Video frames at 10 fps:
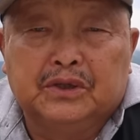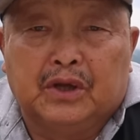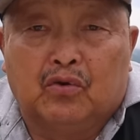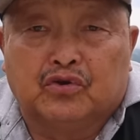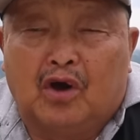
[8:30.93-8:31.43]

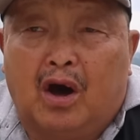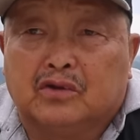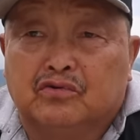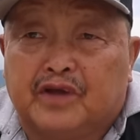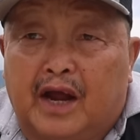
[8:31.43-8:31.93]
giờ cụ cho
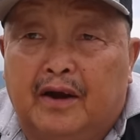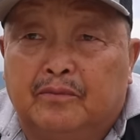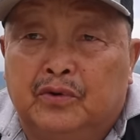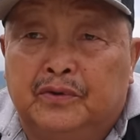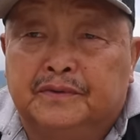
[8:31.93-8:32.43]
tuần thải
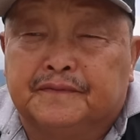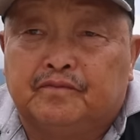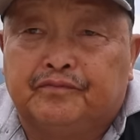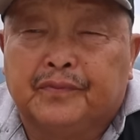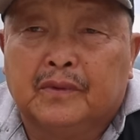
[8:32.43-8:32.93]
năm mùng
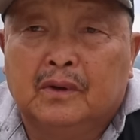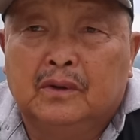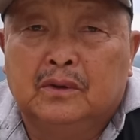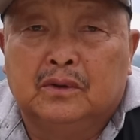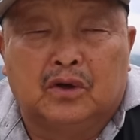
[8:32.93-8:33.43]

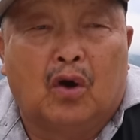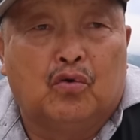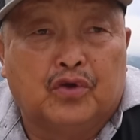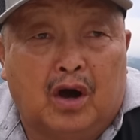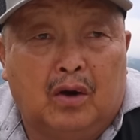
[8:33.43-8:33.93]
đó
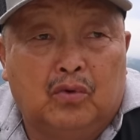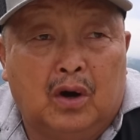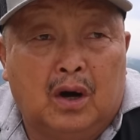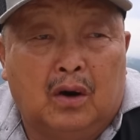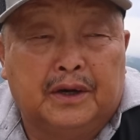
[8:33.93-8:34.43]
cụ nhóc
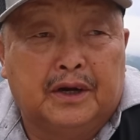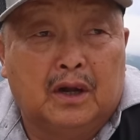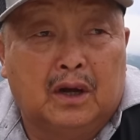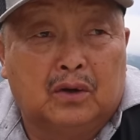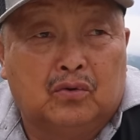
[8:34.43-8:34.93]
qua ở này
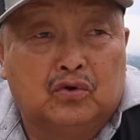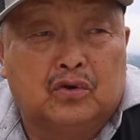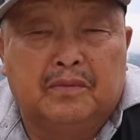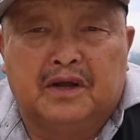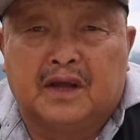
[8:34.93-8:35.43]
nó cụ
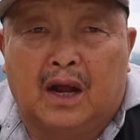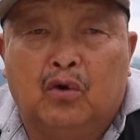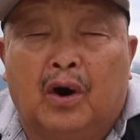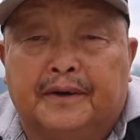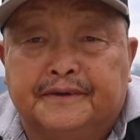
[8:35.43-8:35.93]
tụi mình thải
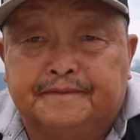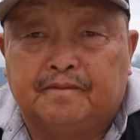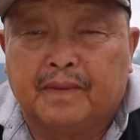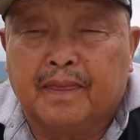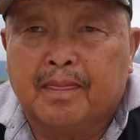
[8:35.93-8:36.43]
luôn
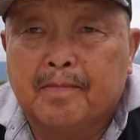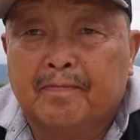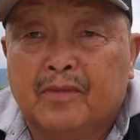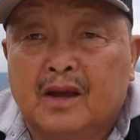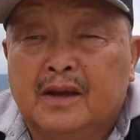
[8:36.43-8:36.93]

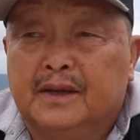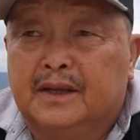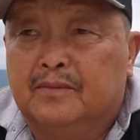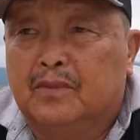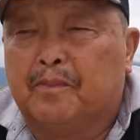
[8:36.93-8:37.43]

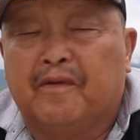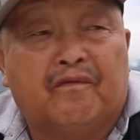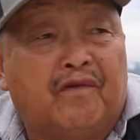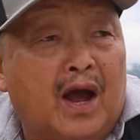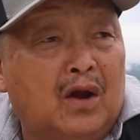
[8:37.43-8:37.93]
chỉ mà bé
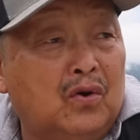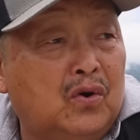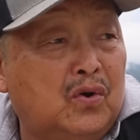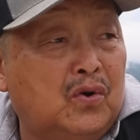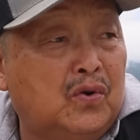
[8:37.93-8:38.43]
phai
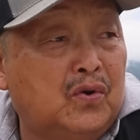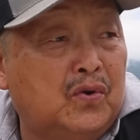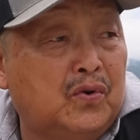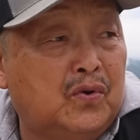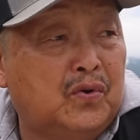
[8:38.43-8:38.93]

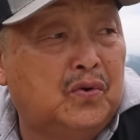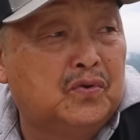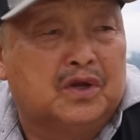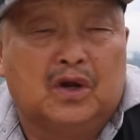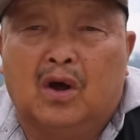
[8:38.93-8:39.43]

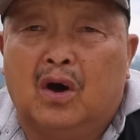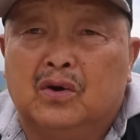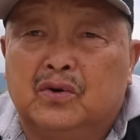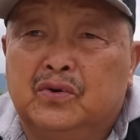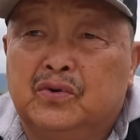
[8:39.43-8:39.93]
luôn tiền lo
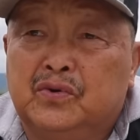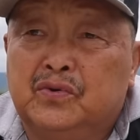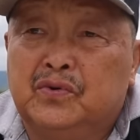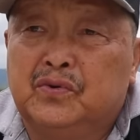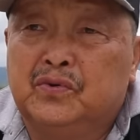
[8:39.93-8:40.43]

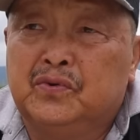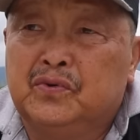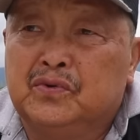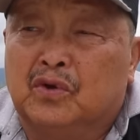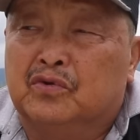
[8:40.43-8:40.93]

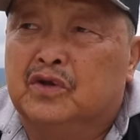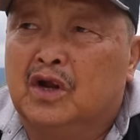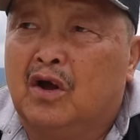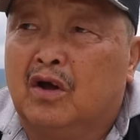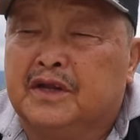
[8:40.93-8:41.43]
luôn tổ
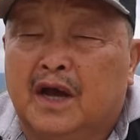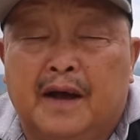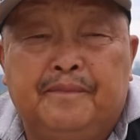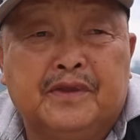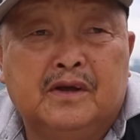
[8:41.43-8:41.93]
tiền lo
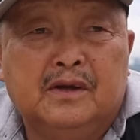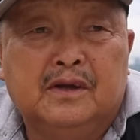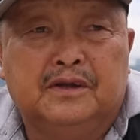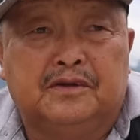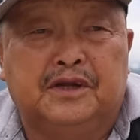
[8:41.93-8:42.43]
cha
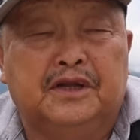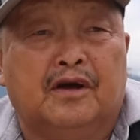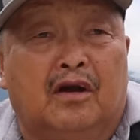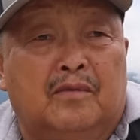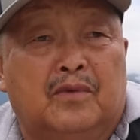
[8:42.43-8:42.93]
tiền
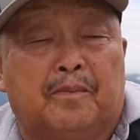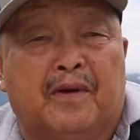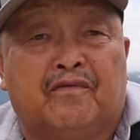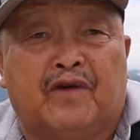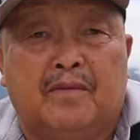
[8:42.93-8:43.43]
đời là mà
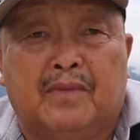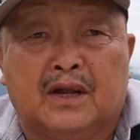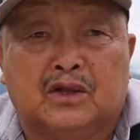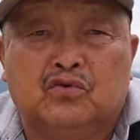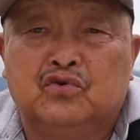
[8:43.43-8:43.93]
bé phai
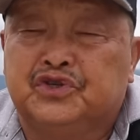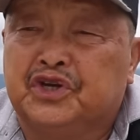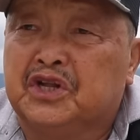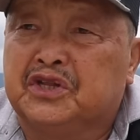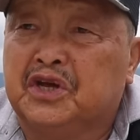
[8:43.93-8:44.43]
mà tu
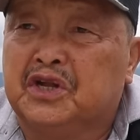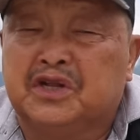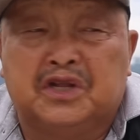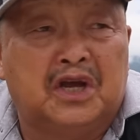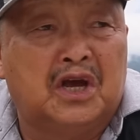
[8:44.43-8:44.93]
sét tê
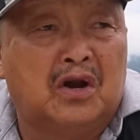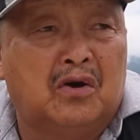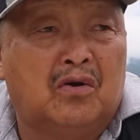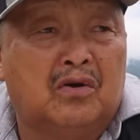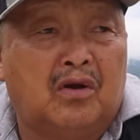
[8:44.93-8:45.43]
tê
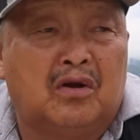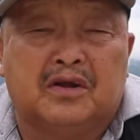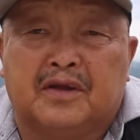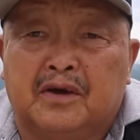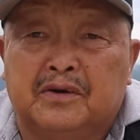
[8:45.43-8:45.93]
lo lo
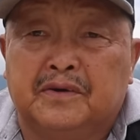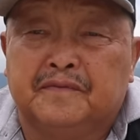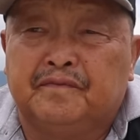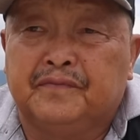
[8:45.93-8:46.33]
liệt tài ơ